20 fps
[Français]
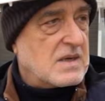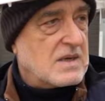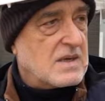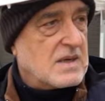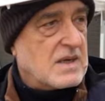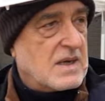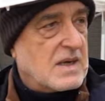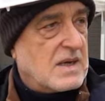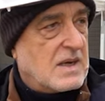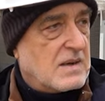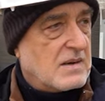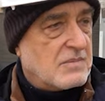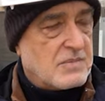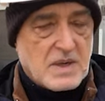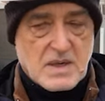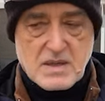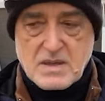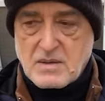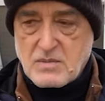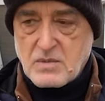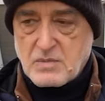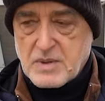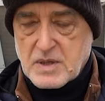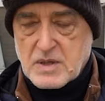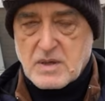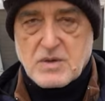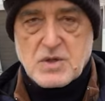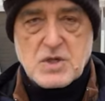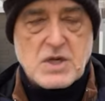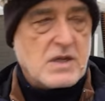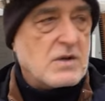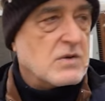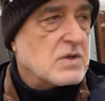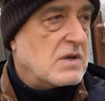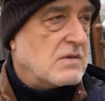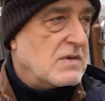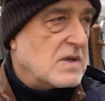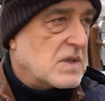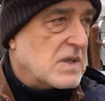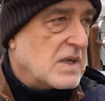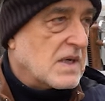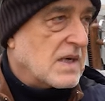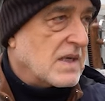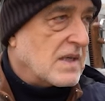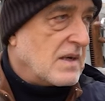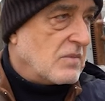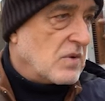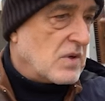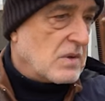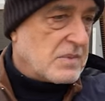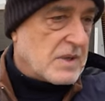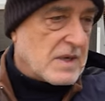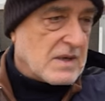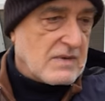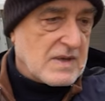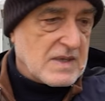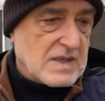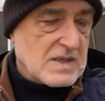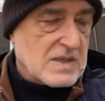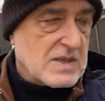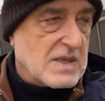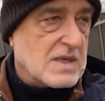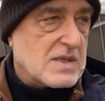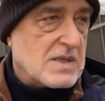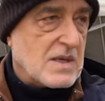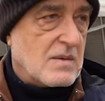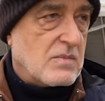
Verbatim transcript: En fait, euh, nous devrons installer ces équipements,